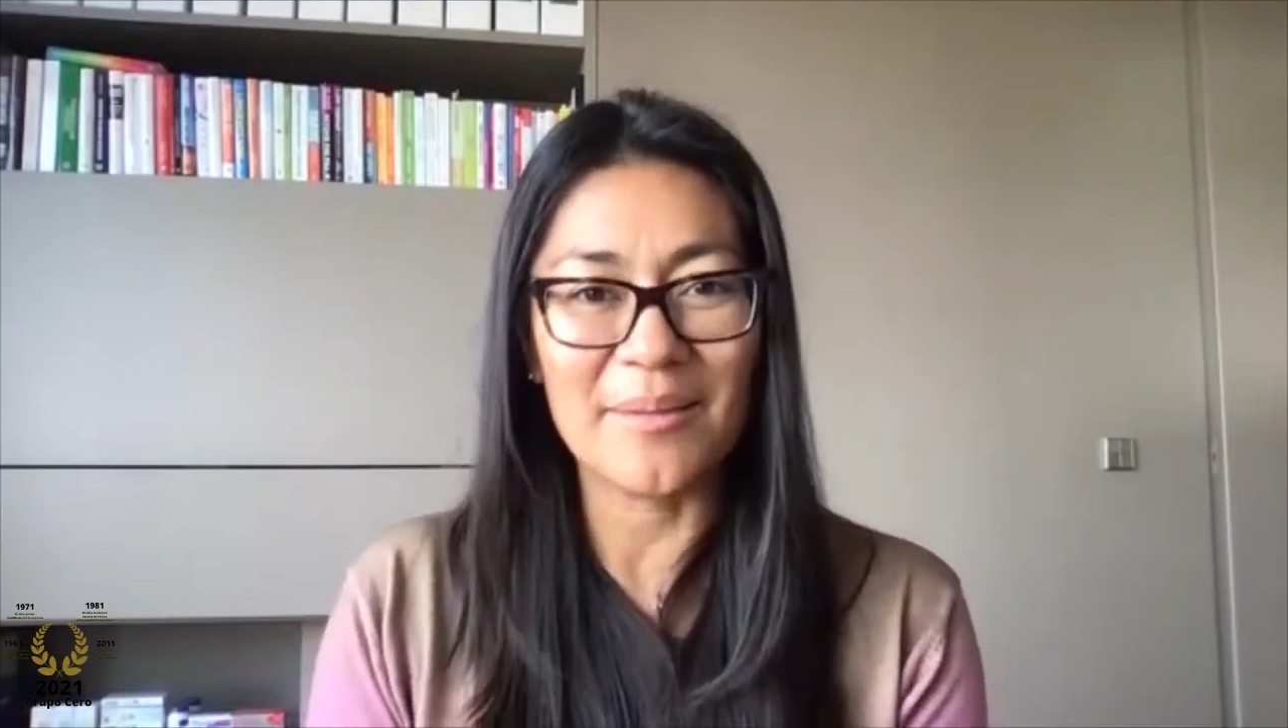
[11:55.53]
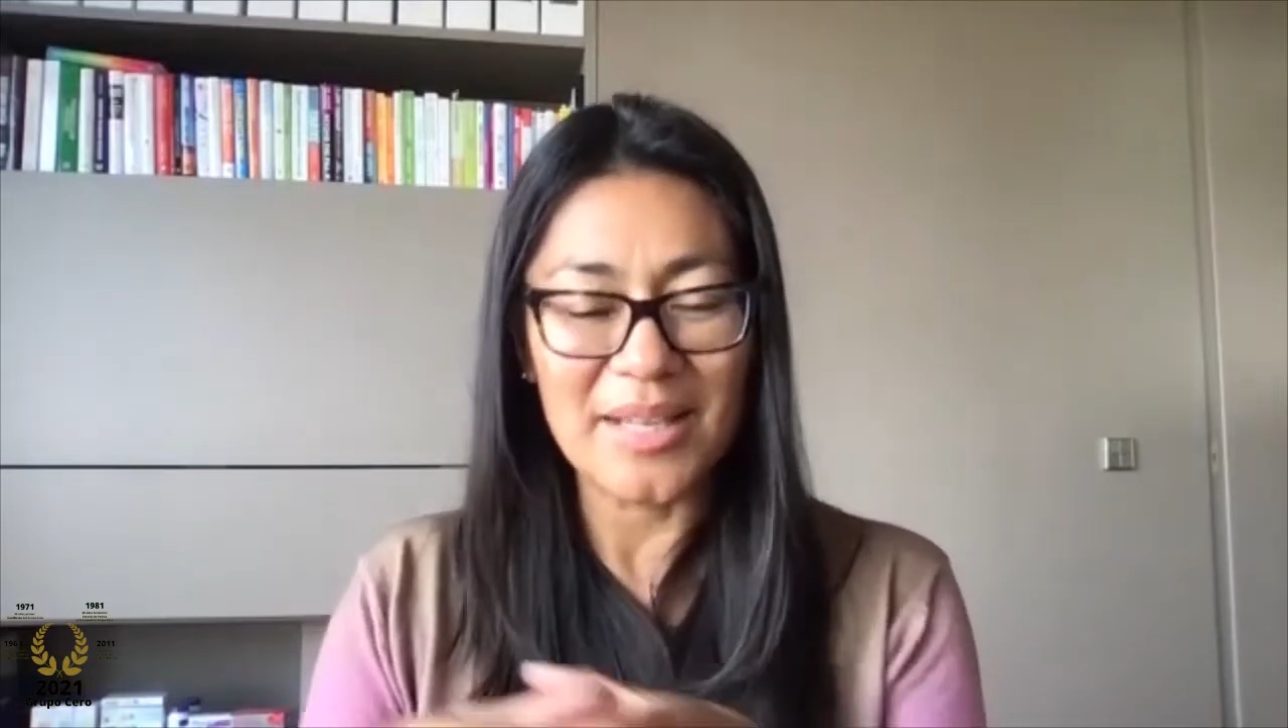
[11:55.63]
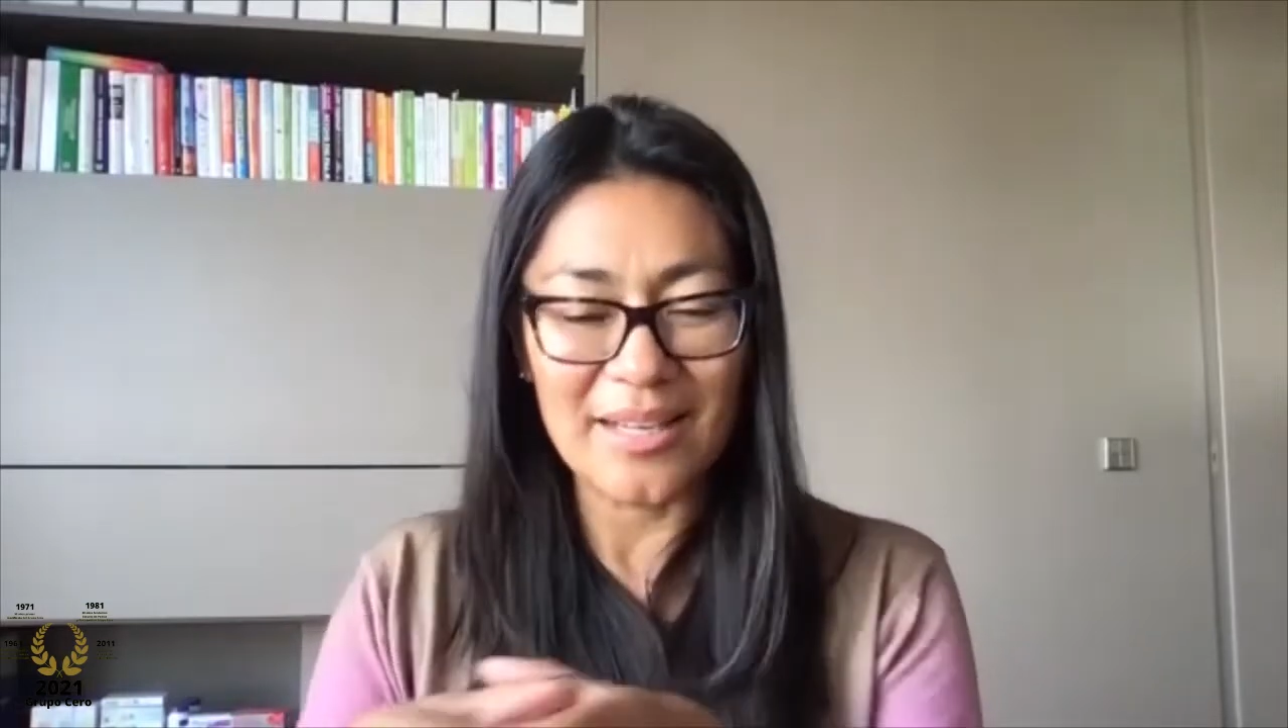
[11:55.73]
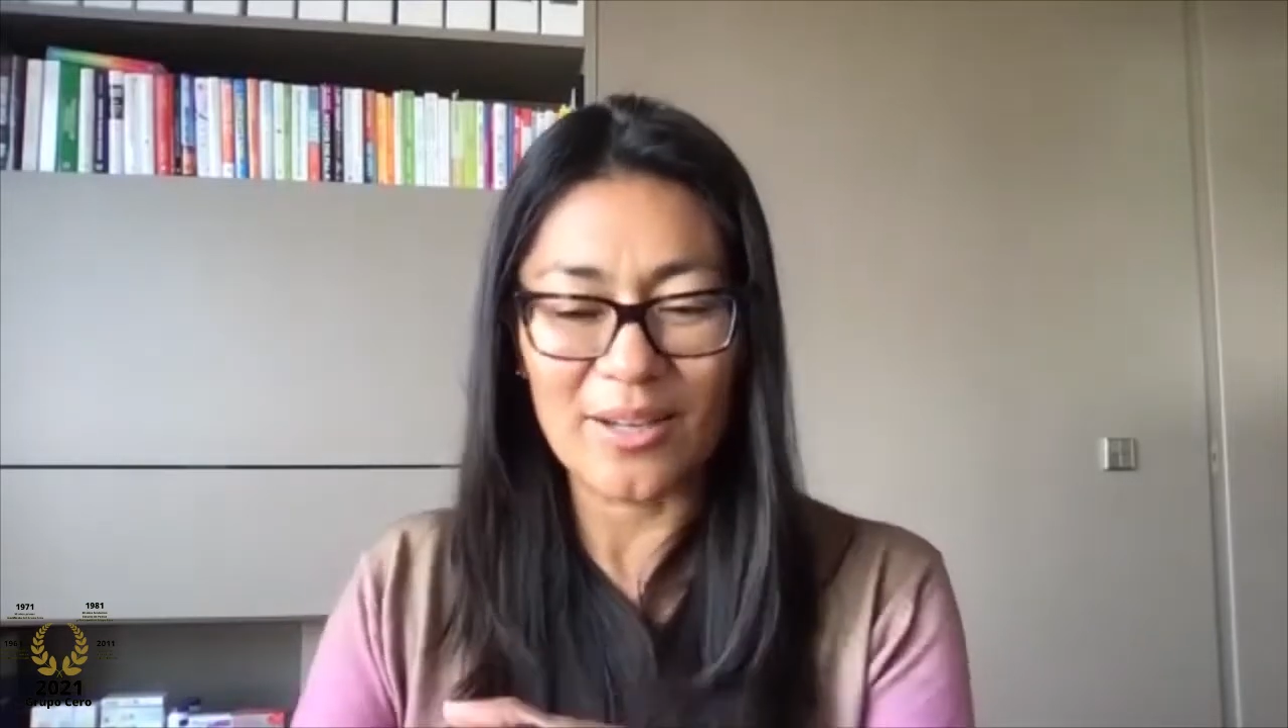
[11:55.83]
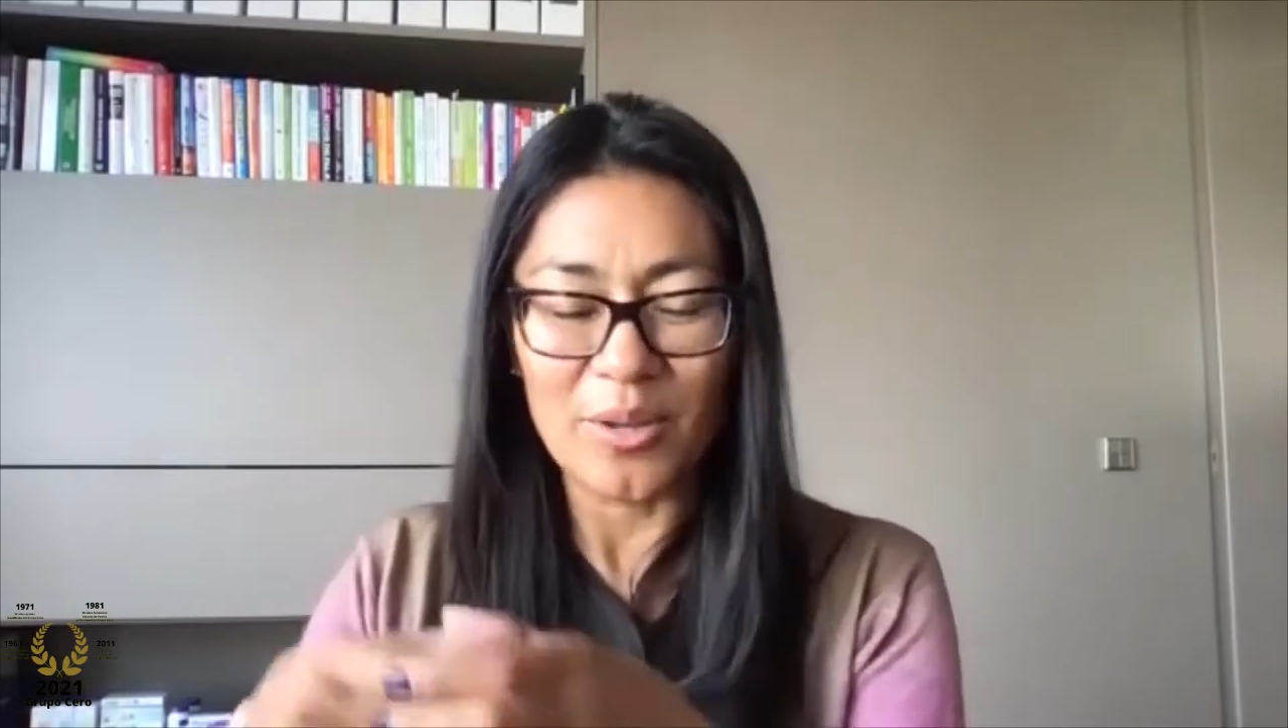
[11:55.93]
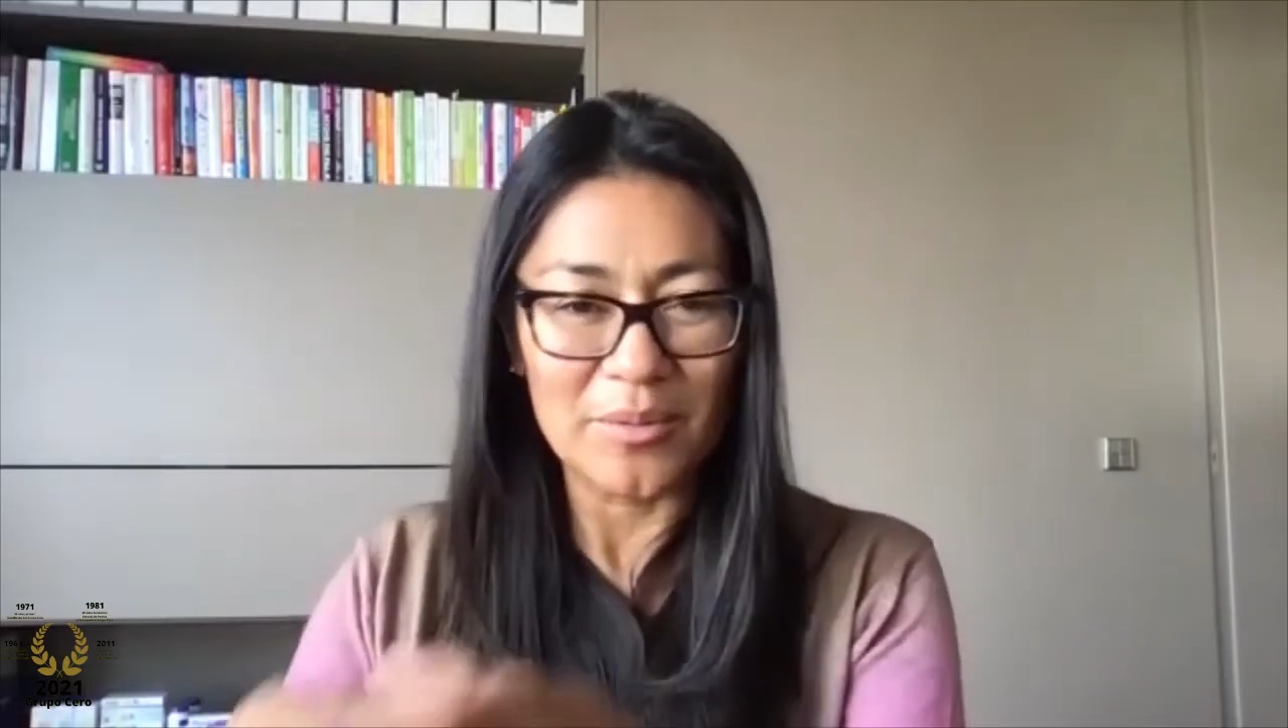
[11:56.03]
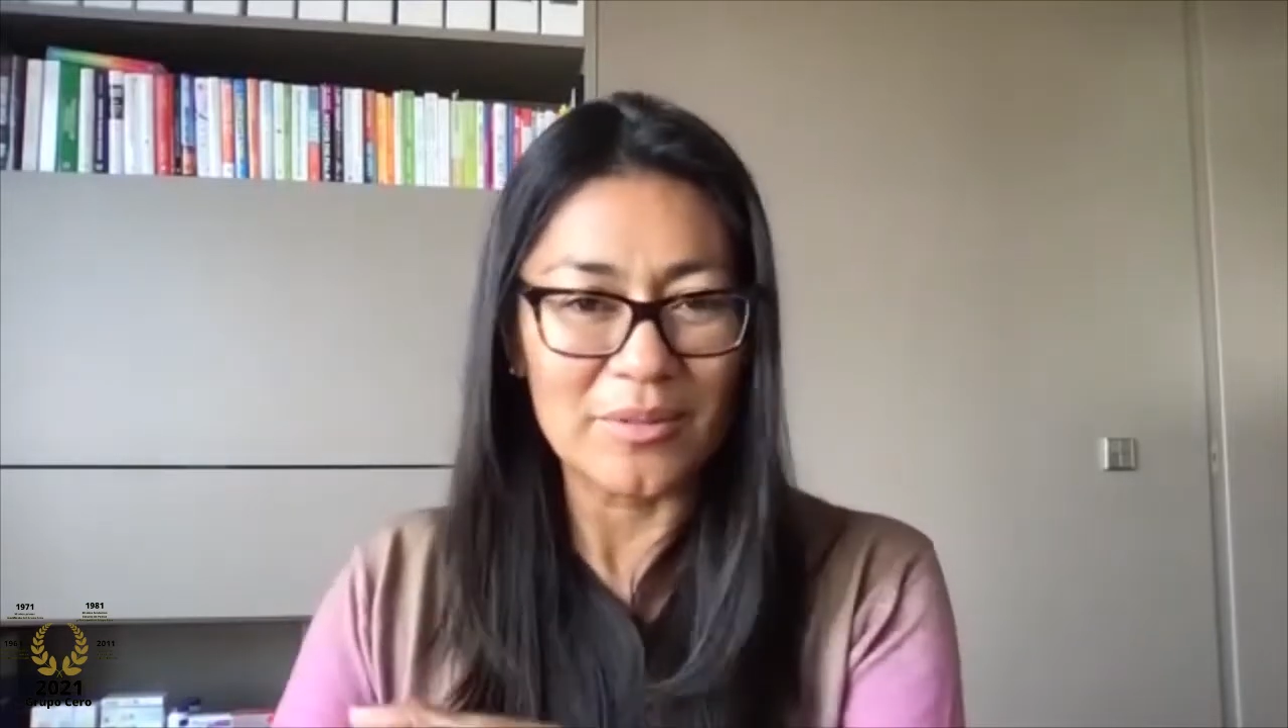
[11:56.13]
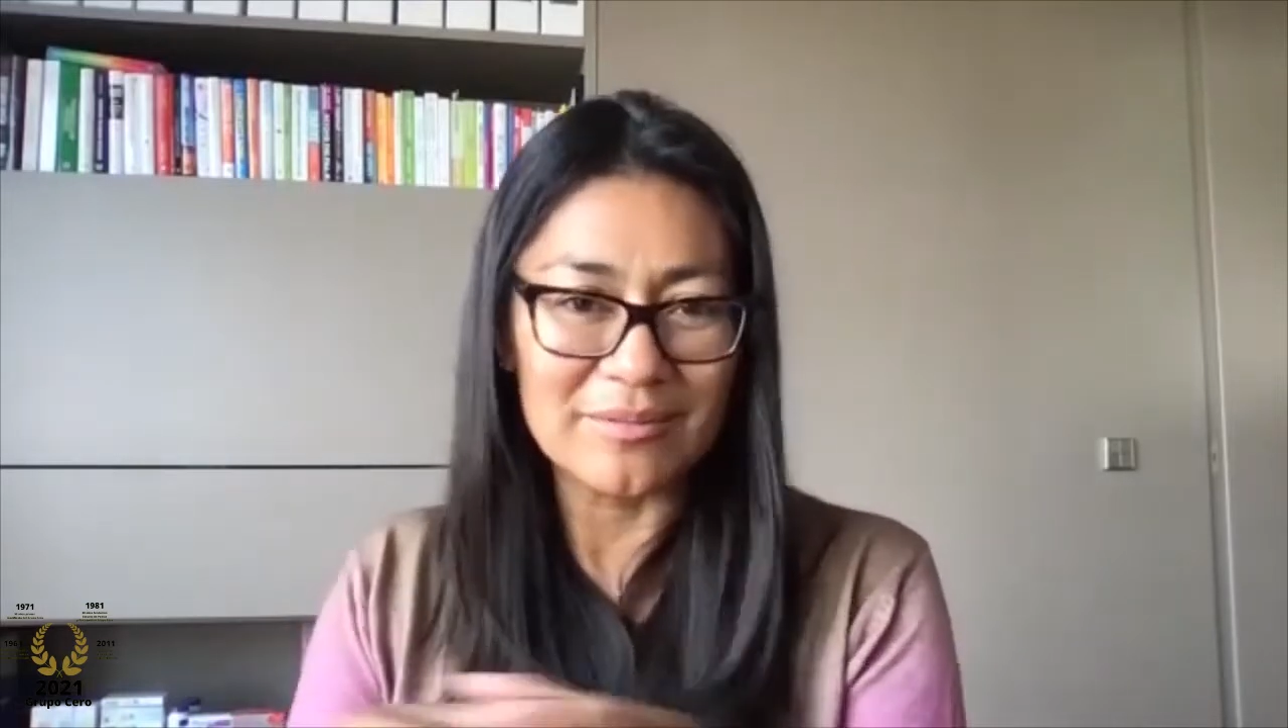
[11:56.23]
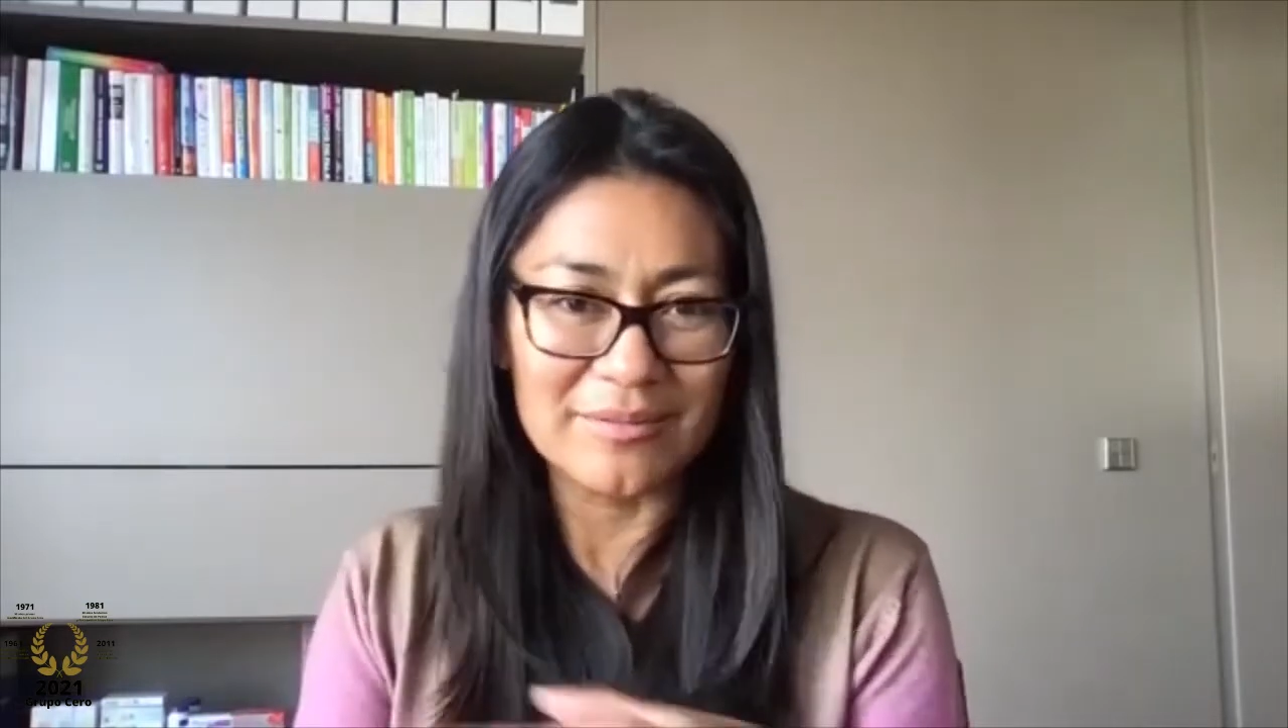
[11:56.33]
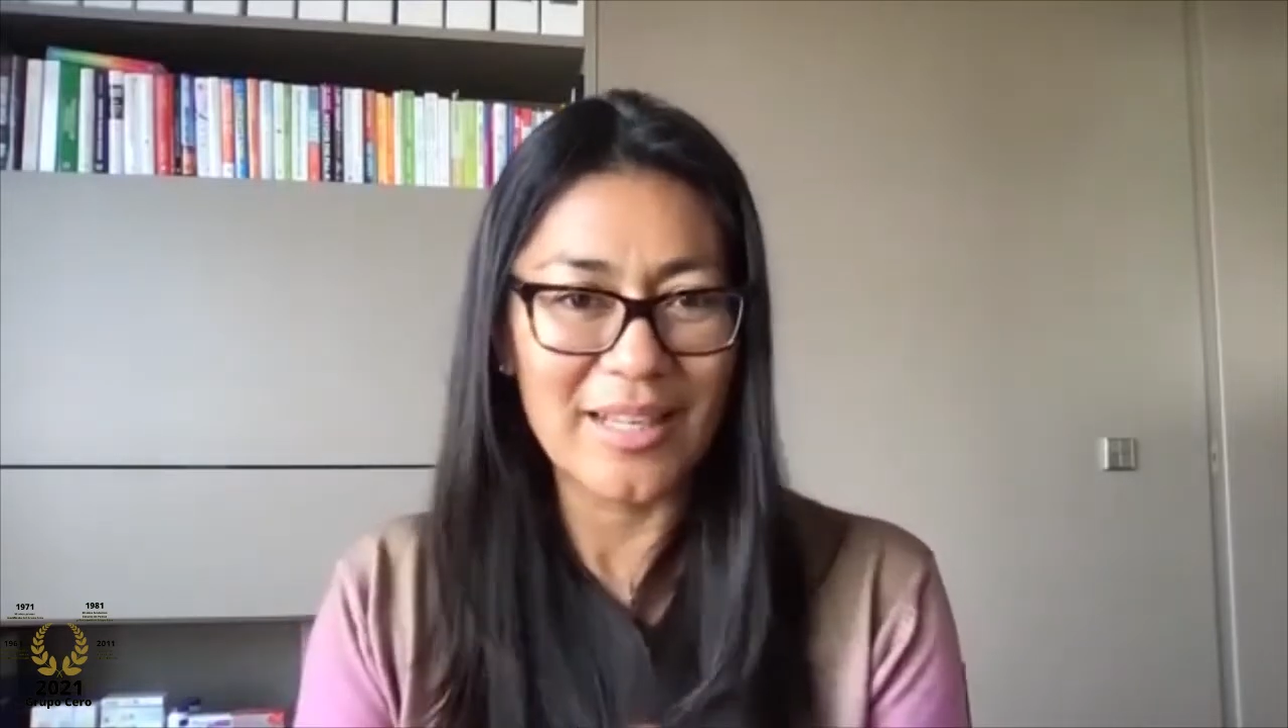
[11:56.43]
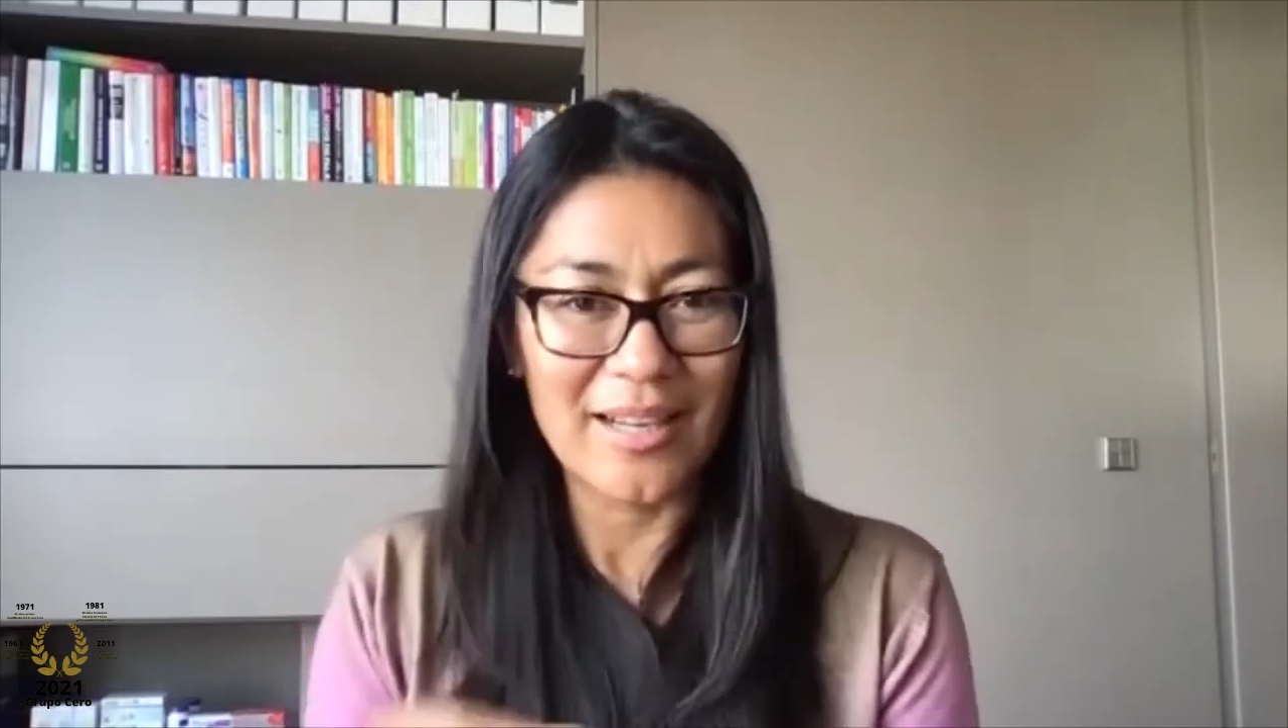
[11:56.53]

vienen con,